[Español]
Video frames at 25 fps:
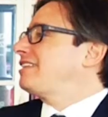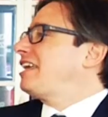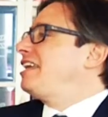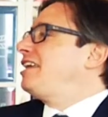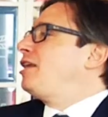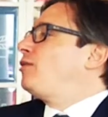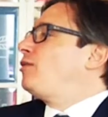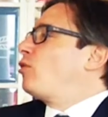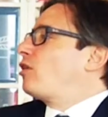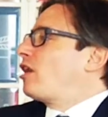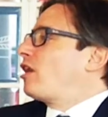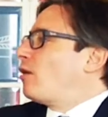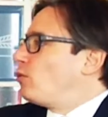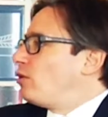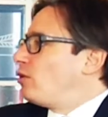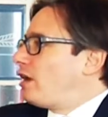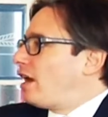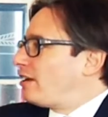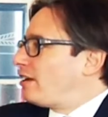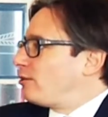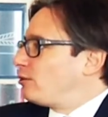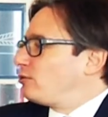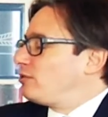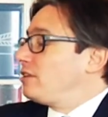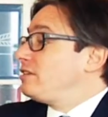hasta en el
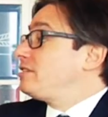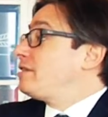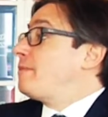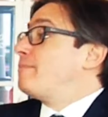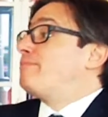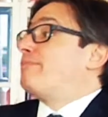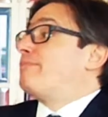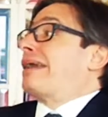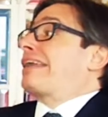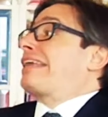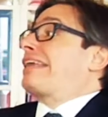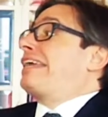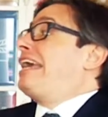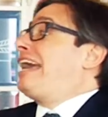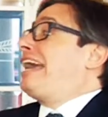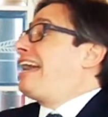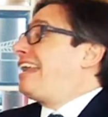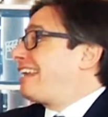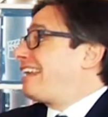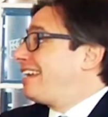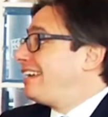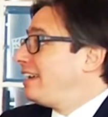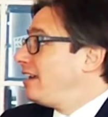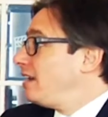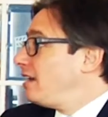vocabulario. Ustedes dicen
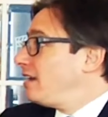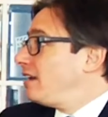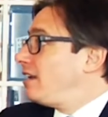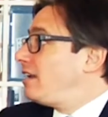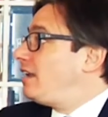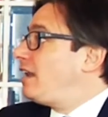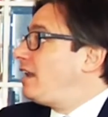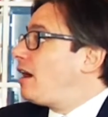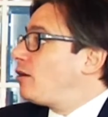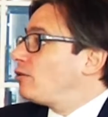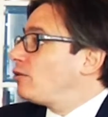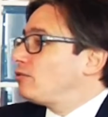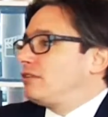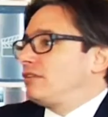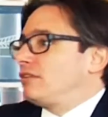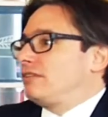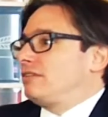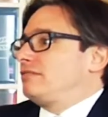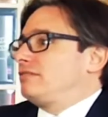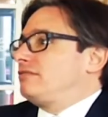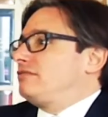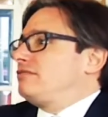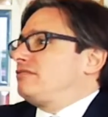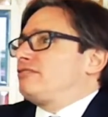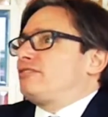parquear el
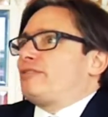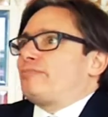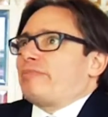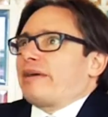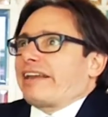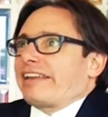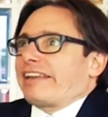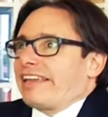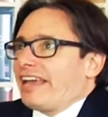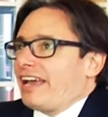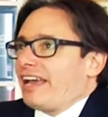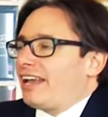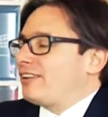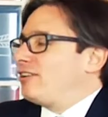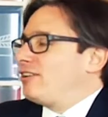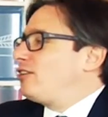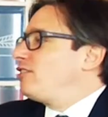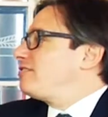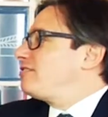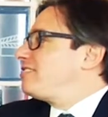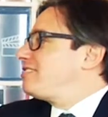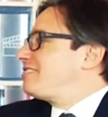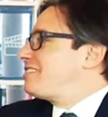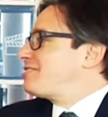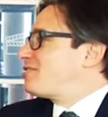auto, parquear
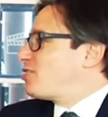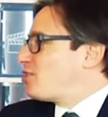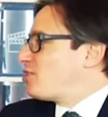no, es